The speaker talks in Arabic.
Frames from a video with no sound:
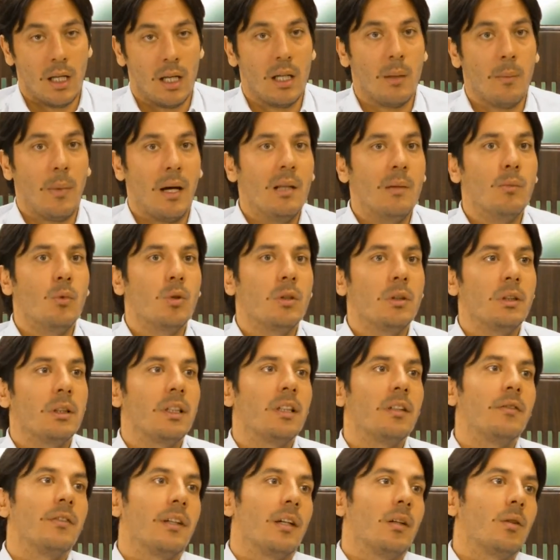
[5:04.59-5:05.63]
انا بعلمهم
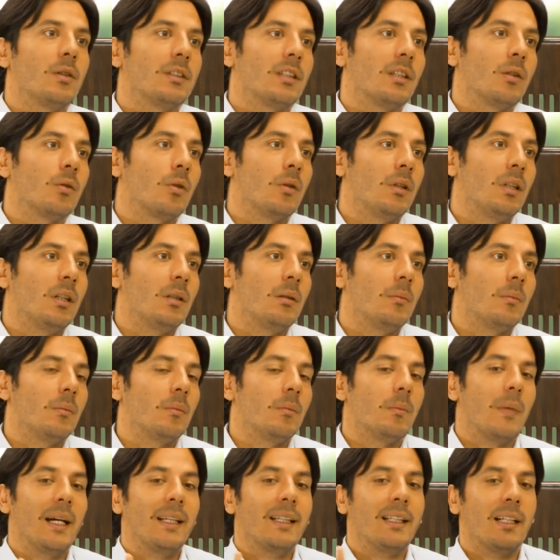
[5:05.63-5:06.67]
كيف يعلوا السيروتونين
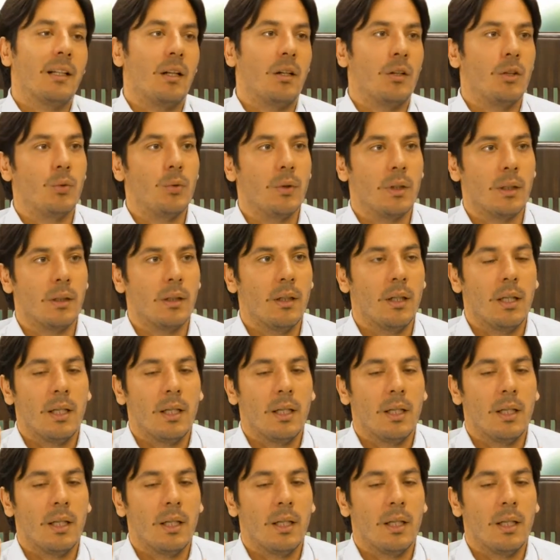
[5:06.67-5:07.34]
بعيدا عن الادويه